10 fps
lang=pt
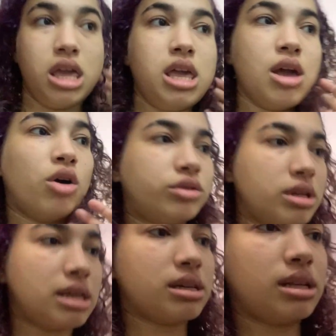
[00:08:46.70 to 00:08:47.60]
e outro
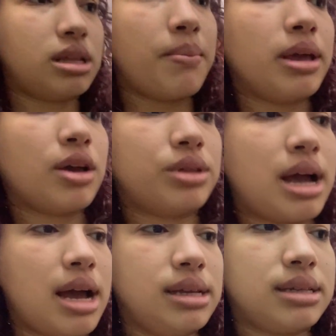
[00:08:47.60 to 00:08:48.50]
da seda também, que é o da
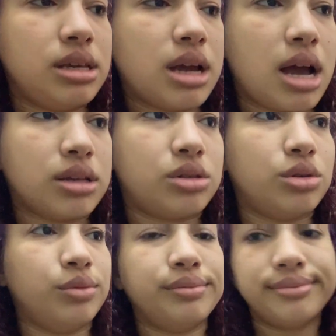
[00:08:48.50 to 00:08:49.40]
Raiz
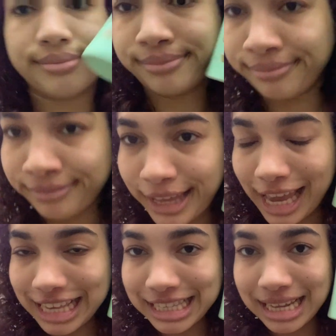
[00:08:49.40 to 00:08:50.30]
Nicásio.
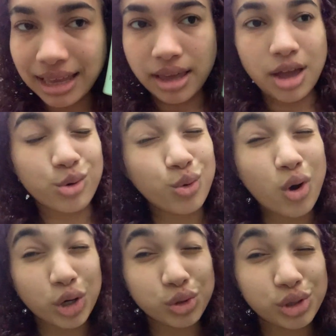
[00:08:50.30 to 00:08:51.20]
Esse daqui, eu não
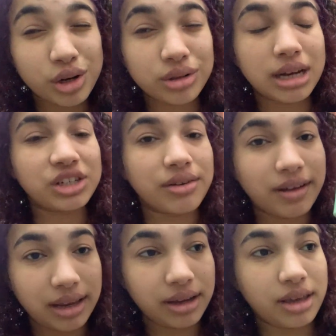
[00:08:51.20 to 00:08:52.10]
gosto do cheiro dele, já
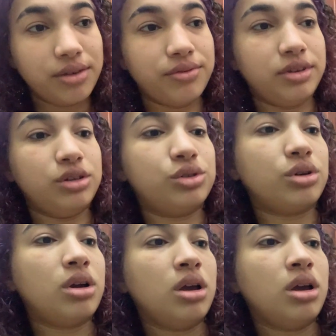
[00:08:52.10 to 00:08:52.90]
falei aqui em vídeo.